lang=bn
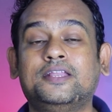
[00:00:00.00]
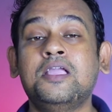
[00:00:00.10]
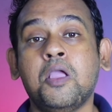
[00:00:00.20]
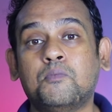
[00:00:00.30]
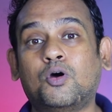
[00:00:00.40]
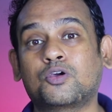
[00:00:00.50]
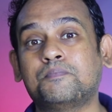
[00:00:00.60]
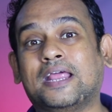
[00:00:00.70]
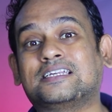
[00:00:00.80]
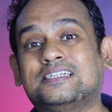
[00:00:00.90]
হয়নি বরং
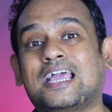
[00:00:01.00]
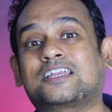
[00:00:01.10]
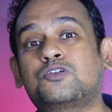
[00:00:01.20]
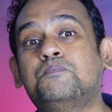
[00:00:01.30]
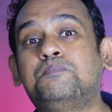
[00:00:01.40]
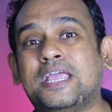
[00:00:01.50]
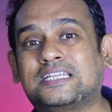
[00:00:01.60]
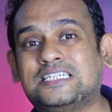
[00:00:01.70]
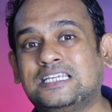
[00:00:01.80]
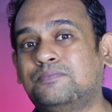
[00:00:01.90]
ব্যাটারিটা একটু
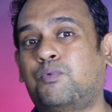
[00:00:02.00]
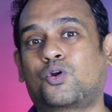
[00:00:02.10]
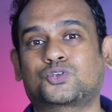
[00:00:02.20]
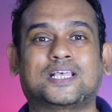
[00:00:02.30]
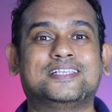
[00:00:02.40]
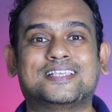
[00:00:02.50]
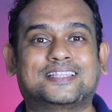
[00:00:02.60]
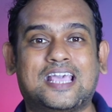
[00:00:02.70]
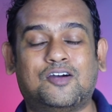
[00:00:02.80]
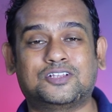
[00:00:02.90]
বেশি বড়
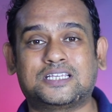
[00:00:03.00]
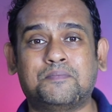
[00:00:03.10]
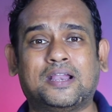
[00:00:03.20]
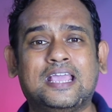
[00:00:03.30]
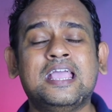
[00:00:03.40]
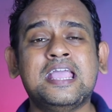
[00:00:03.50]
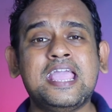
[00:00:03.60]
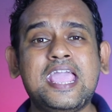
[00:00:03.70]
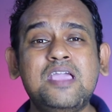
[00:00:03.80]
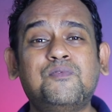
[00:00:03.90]
সাইজের দেওয়া হয়েছে মানে
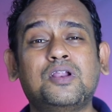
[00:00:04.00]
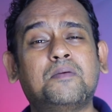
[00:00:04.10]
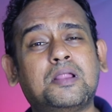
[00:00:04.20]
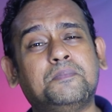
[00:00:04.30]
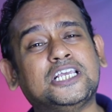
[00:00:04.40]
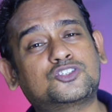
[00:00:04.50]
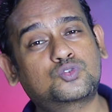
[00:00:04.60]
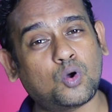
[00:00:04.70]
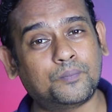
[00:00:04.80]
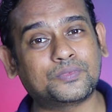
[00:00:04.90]
এই ফোনে আমরা বেশ
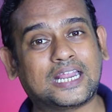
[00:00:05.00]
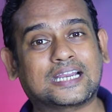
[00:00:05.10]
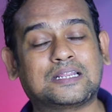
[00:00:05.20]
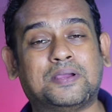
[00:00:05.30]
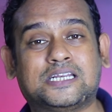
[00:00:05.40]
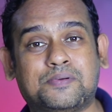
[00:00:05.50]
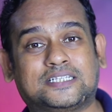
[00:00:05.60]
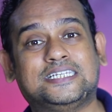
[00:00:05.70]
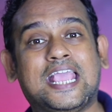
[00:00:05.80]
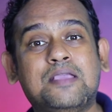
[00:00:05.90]
দমদার একটা ব্যাটারি
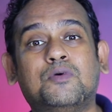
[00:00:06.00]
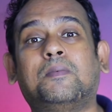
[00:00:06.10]
পাচ্ছি এই